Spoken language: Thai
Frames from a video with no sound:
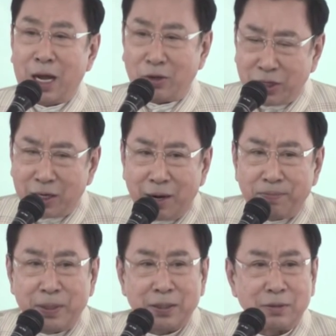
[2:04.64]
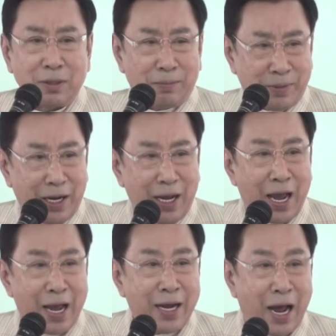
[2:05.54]
เอาสักกรึ๊บเลยมันจะได้
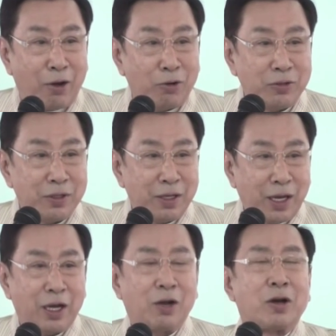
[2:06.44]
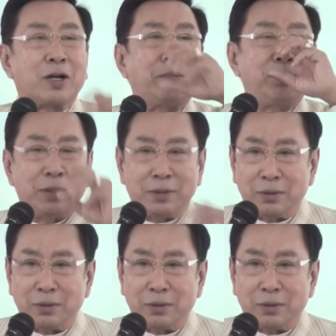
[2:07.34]
หายหนาวแล้วก็กรึ๊บ